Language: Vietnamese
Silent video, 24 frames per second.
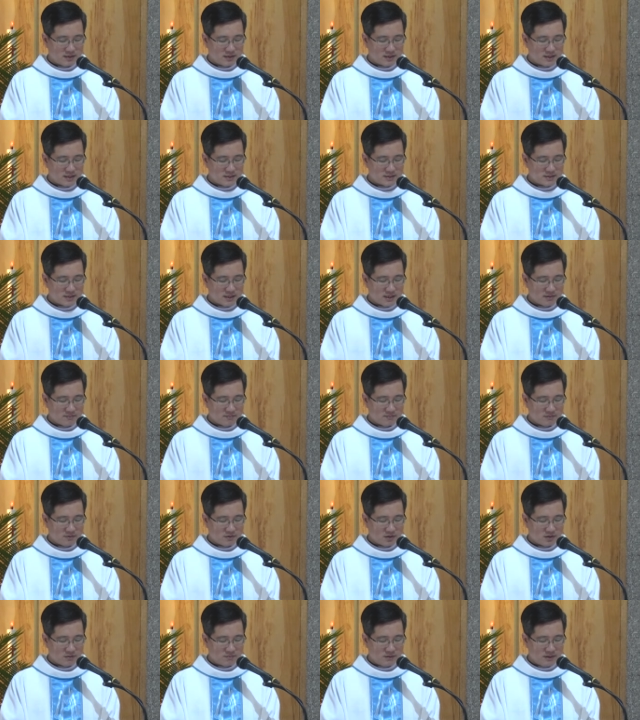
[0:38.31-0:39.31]
để
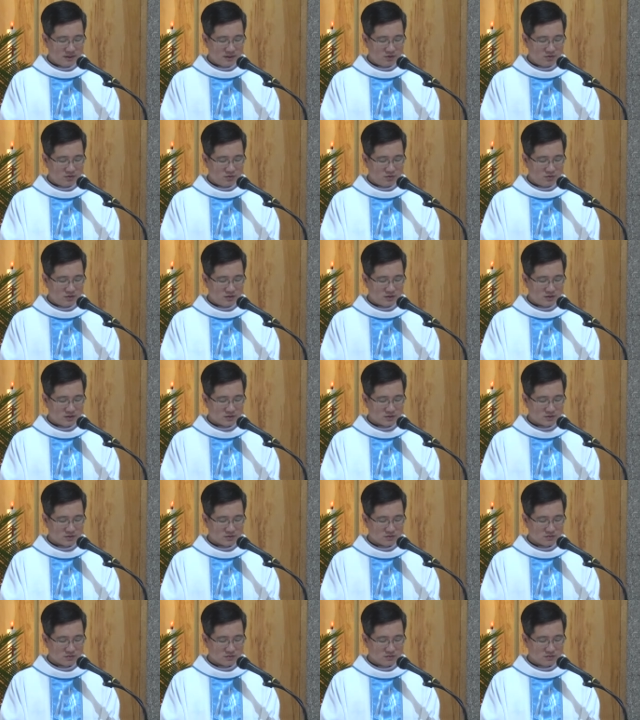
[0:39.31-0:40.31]
xem cho biết Chúa
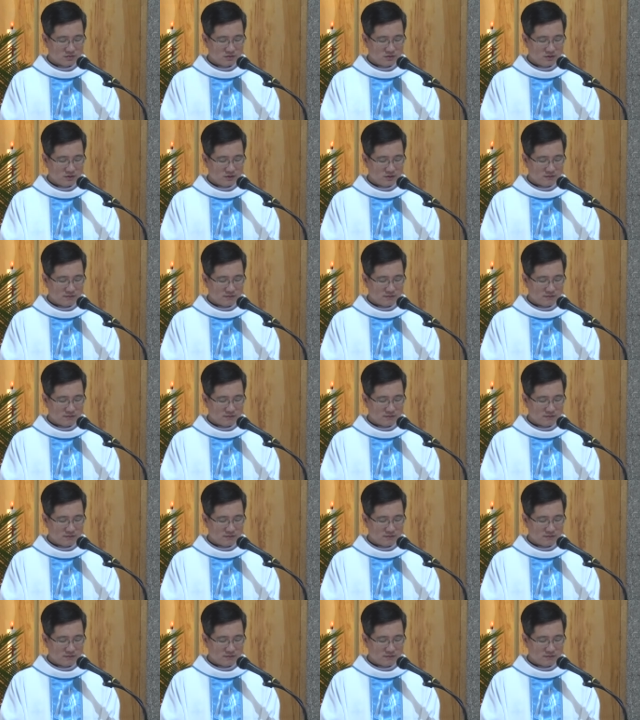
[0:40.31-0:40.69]
Giêsu,